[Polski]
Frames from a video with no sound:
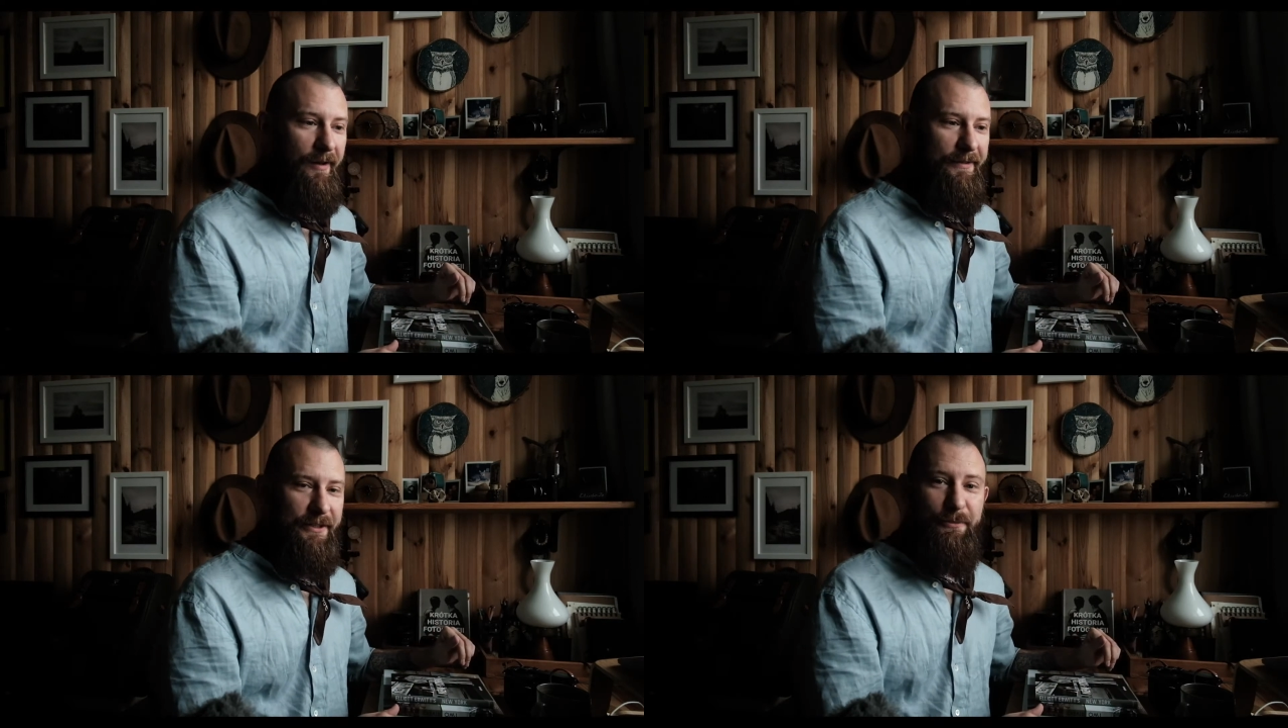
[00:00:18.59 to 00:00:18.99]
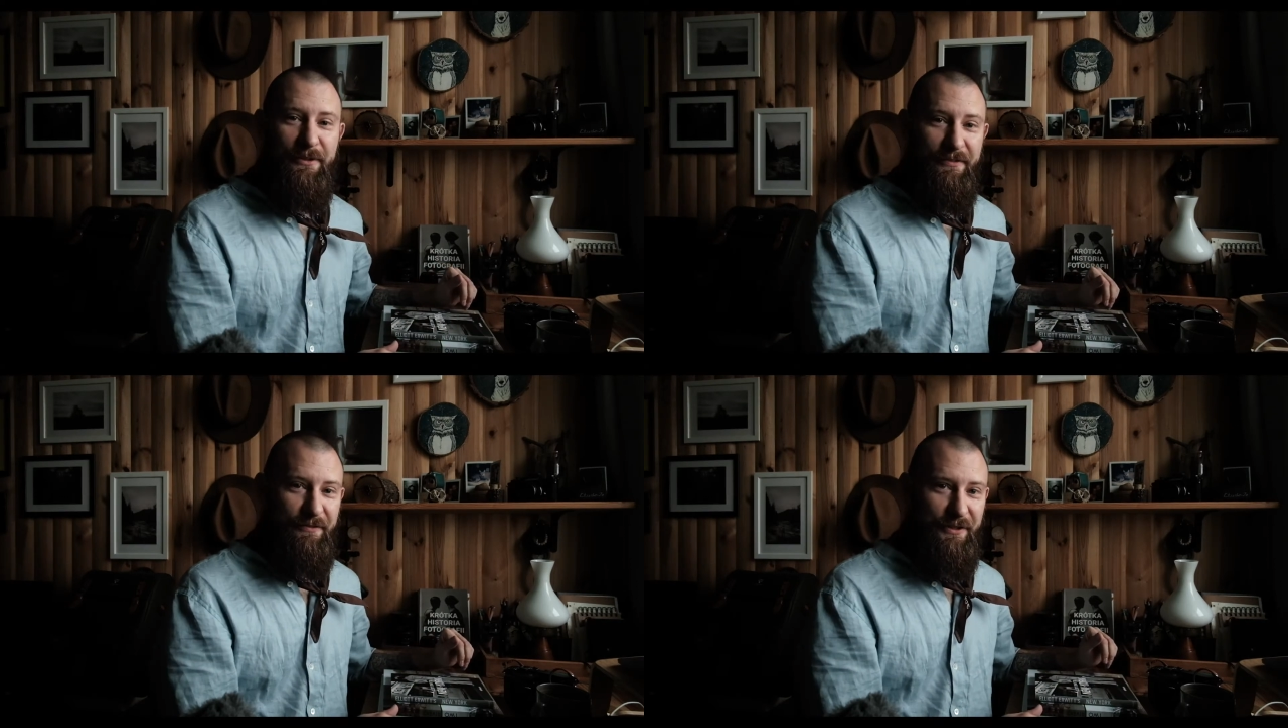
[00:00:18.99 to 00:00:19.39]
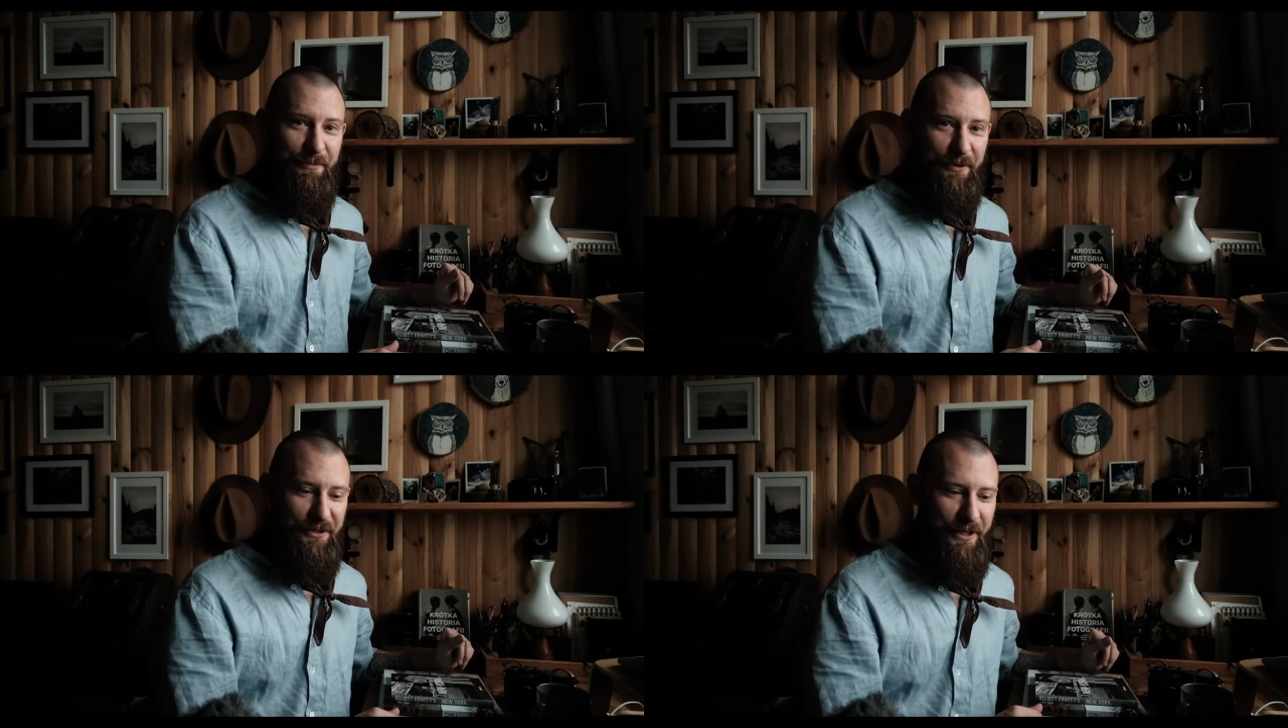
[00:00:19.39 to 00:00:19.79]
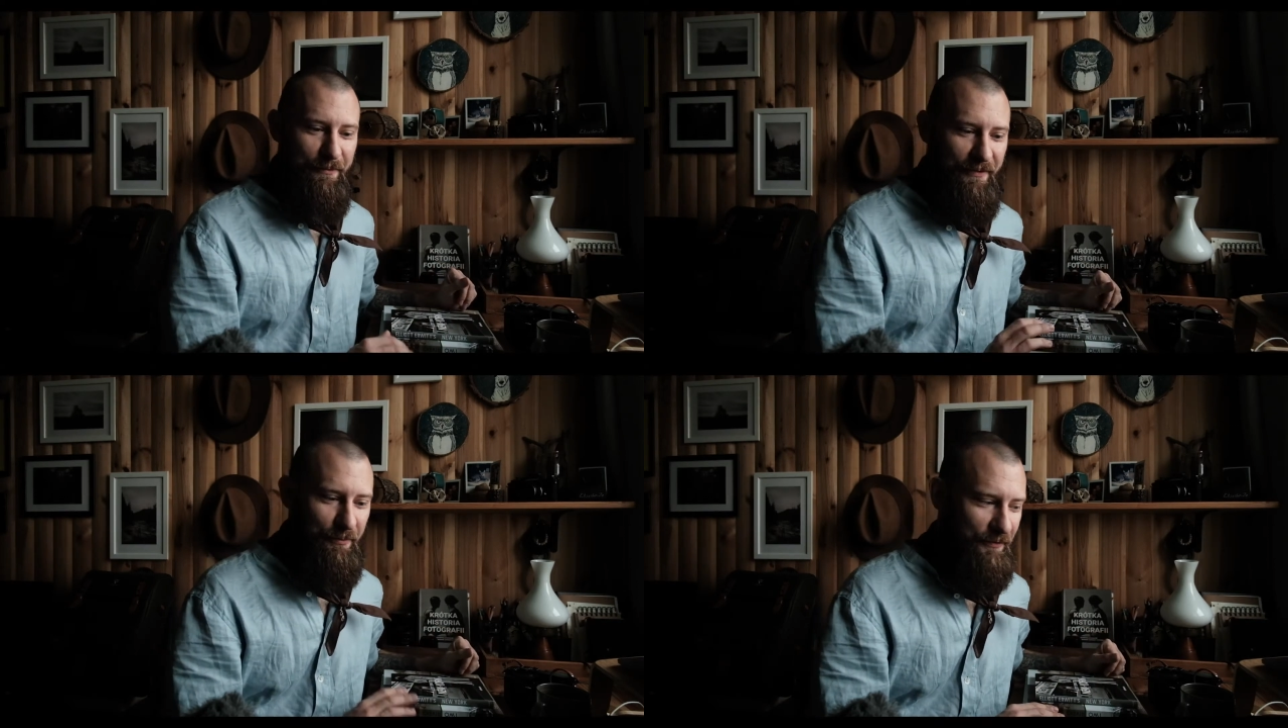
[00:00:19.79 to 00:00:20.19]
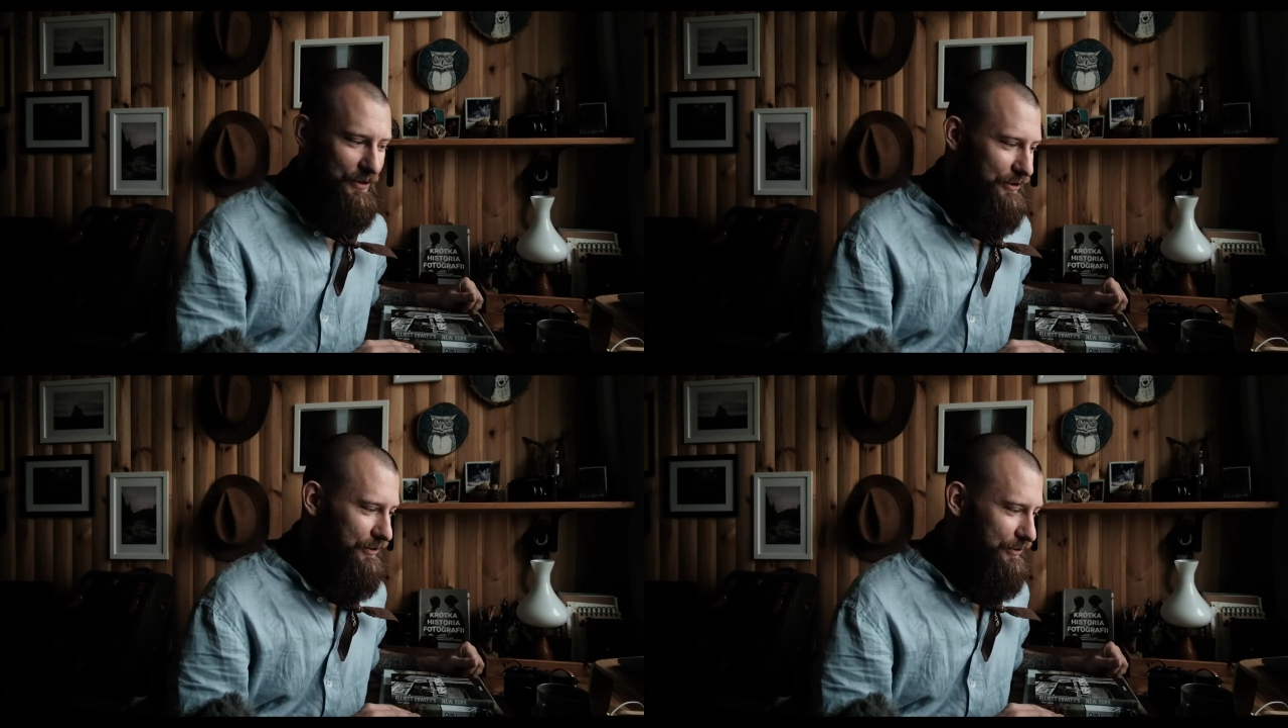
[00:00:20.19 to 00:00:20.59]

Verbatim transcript: Natomiast we wstępie chciałem Wam powiedzieć,